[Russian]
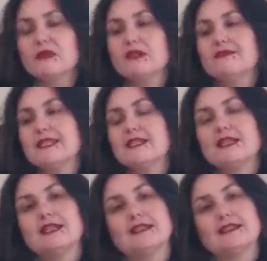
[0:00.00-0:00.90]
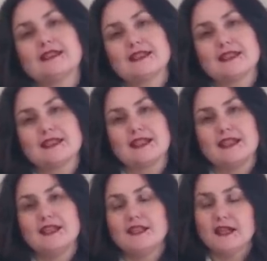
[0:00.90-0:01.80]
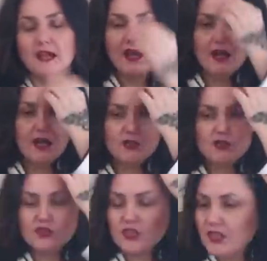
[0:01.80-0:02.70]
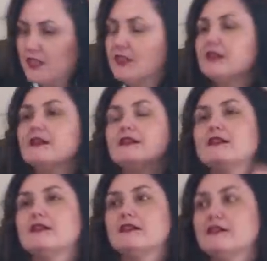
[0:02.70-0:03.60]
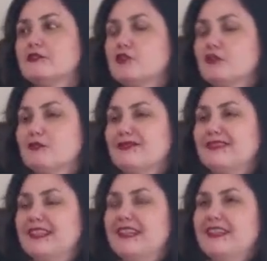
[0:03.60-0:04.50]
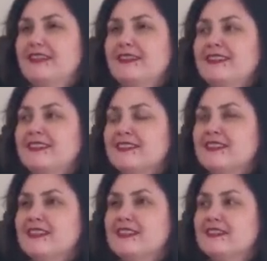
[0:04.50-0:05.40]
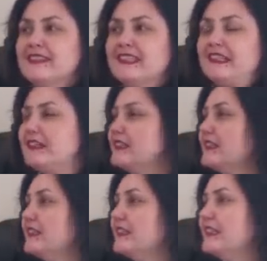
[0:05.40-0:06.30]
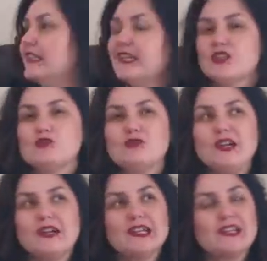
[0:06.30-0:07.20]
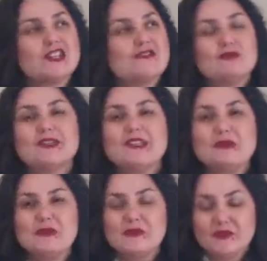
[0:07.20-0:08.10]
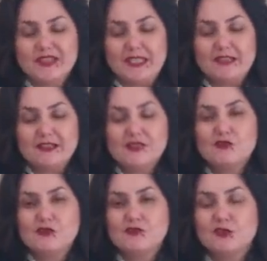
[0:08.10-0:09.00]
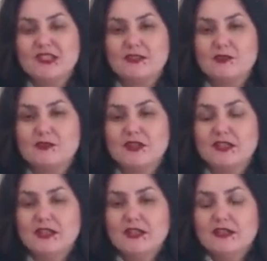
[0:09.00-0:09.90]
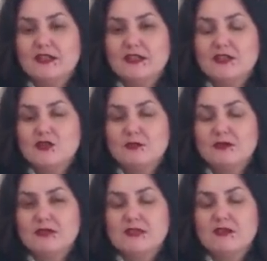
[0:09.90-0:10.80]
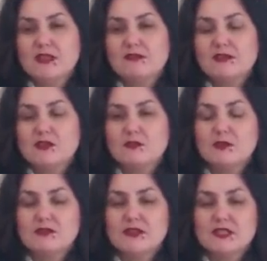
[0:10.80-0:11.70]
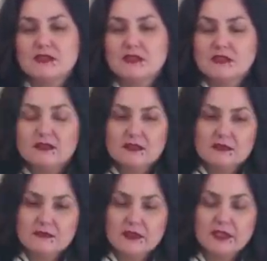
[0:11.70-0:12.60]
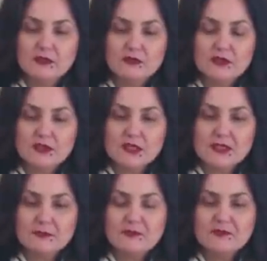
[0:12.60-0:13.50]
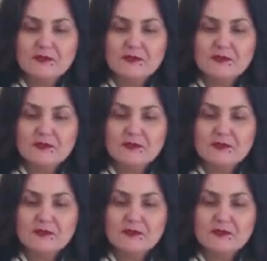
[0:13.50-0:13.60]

возникает это состояние, ощущение, что, знаете, хочу чего-то нового, да, хочу чего-то такого э, теплого, светлого, особенно в тех э, регионах, где